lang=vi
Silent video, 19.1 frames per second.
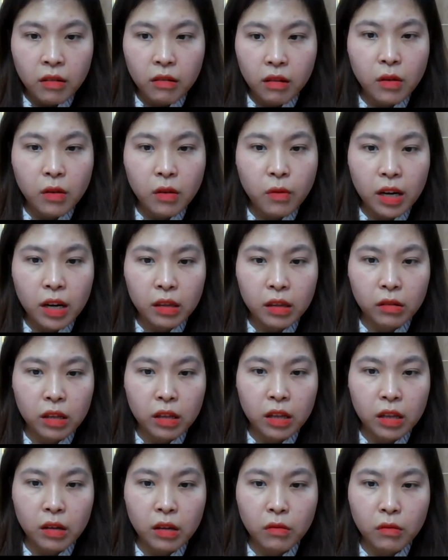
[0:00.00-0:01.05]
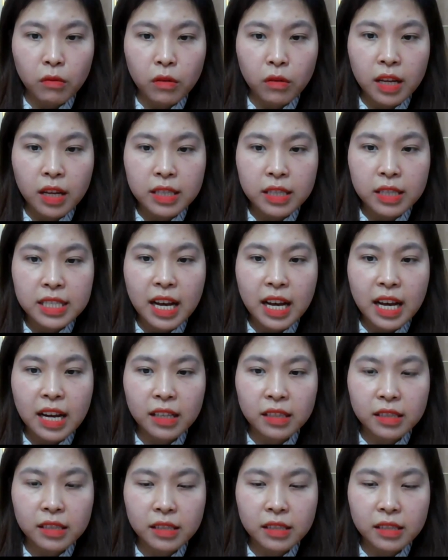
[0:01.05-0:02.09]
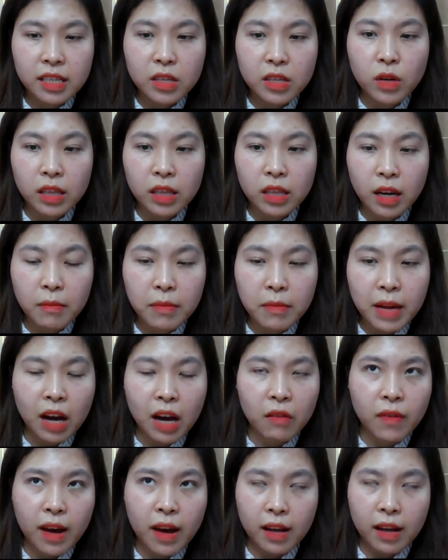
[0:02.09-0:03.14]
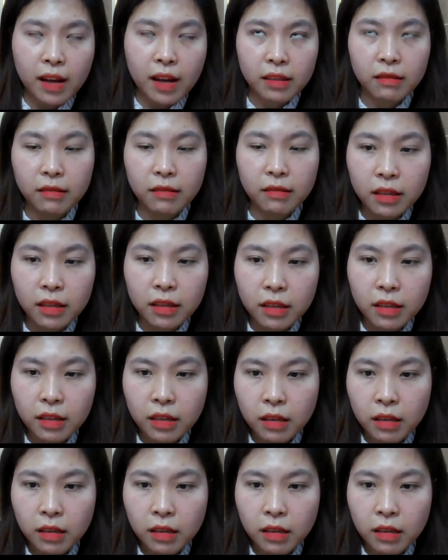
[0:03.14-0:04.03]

uh, lợi khuẩn thì cũng có thể dễ dàng di chuyển từ âm đạo và tới